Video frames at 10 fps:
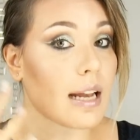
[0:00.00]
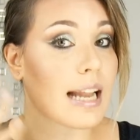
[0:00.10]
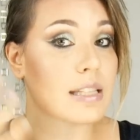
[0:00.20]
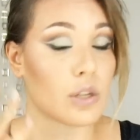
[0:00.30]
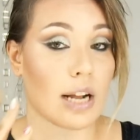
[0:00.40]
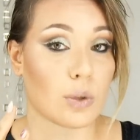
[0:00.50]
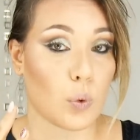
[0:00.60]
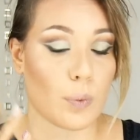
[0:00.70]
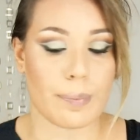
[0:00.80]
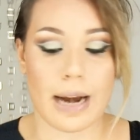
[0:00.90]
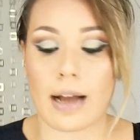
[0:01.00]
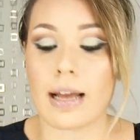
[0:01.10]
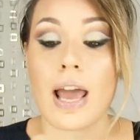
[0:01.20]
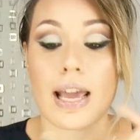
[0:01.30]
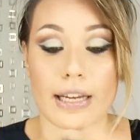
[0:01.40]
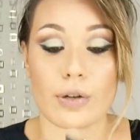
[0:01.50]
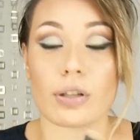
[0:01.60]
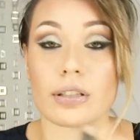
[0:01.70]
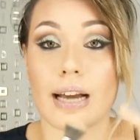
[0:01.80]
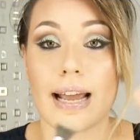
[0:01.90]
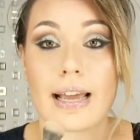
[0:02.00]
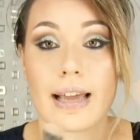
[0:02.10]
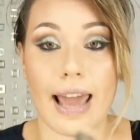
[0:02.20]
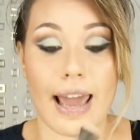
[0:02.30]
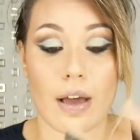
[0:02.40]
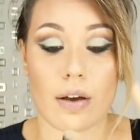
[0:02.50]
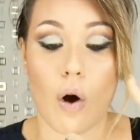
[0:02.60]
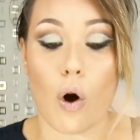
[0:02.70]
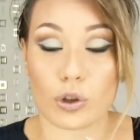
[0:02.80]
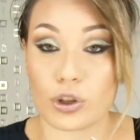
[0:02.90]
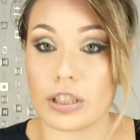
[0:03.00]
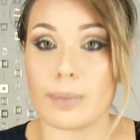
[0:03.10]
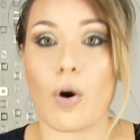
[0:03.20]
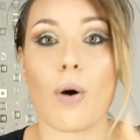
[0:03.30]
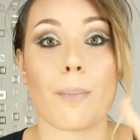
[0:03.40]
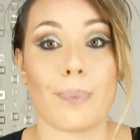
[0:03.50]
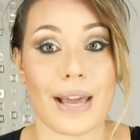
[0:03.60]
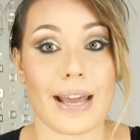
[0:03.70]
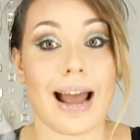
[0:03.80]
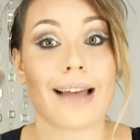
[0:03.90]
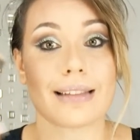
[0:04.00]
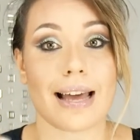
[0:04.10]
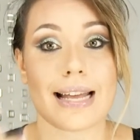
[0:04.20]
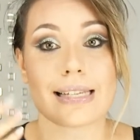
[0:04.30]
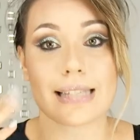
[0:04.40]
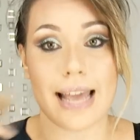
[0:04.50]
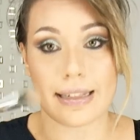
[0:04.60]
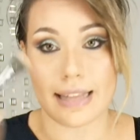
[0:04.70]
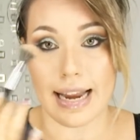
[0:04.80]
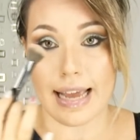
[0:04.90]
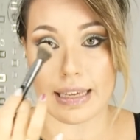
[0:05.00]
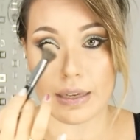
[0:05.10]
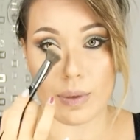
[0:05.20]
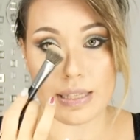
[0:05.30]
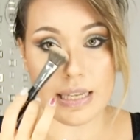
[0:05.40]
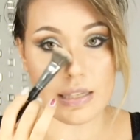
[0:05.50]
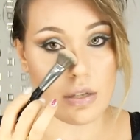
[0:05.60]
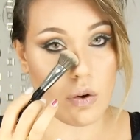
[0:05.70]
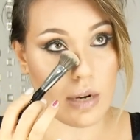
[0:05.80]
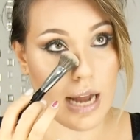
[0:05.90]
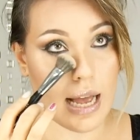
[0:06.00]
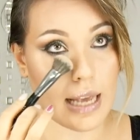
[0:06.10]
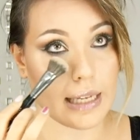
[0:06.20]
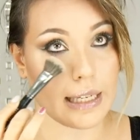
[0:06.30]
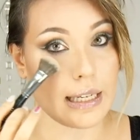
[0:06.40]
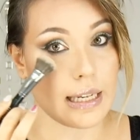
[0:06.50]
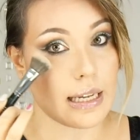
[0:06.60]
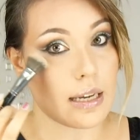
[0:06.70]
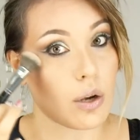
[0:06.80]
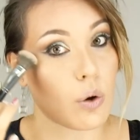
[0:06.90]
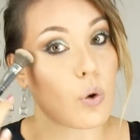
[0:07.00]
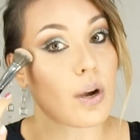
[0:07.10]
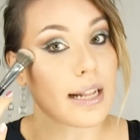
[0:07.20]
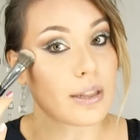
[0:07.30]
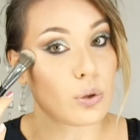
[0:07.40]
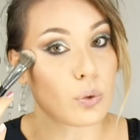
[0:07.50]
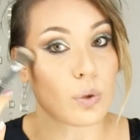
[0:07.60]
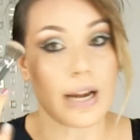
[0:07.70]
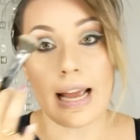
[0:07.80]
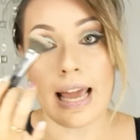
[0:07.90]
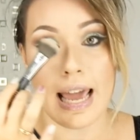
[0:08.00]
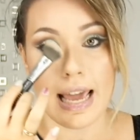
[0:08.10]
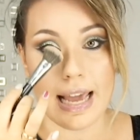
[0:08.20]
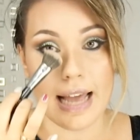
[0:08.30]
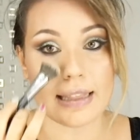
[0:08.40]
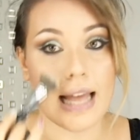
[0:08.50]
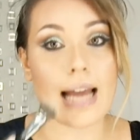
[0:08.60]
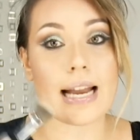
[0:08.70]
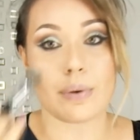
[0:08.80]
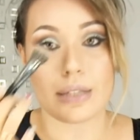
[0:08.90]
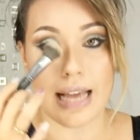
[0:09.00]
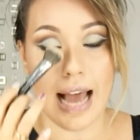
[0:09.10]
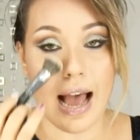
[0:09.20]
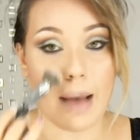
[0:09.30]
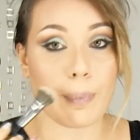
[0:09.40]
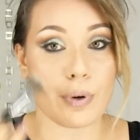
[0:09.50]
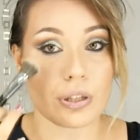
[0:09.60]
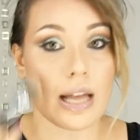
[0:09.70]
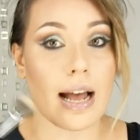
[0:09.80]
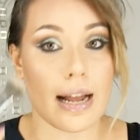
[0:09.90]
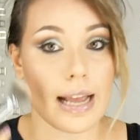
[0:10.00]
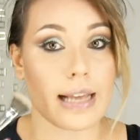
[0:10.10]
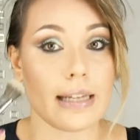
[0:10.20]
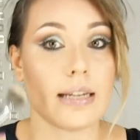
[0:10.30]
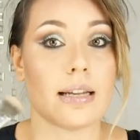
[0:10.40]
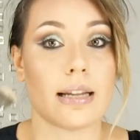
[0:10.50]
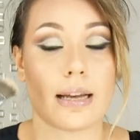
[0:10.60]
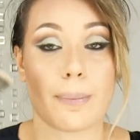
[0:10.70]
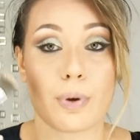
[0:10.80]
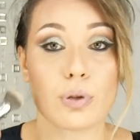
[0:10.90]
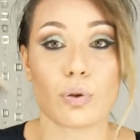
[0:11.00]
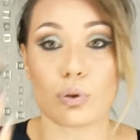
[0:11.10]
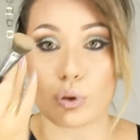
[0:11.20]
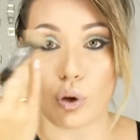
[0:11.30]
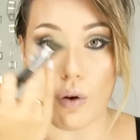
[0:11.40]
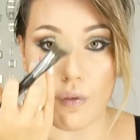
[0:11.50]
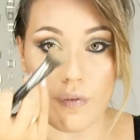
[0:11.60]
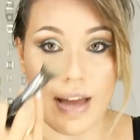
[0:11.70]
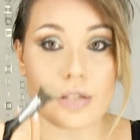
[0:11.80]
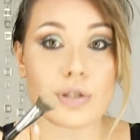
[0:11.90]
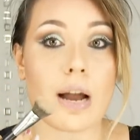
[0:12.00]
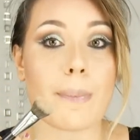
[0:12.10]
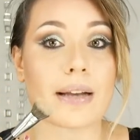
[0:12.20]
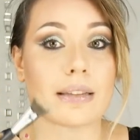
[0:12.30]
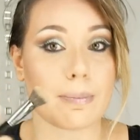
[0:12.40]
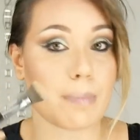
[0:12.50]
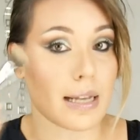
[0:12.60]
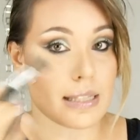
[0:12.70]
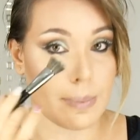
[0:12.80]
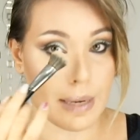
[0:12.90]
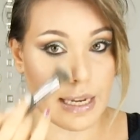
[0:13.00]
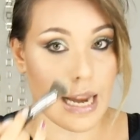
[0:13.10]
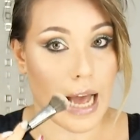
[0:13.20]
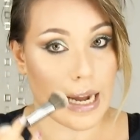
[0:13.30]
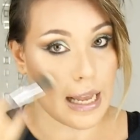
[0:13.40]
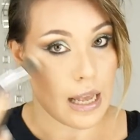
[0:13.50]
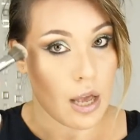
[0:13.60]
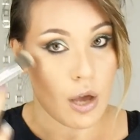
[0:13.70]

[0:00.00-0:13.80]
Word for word: la zona d'ombra. Inoltre è ottimo per andare a stendere in questa zona il correttore e andare quindi a portare il prodotto verso la parte bassa per creare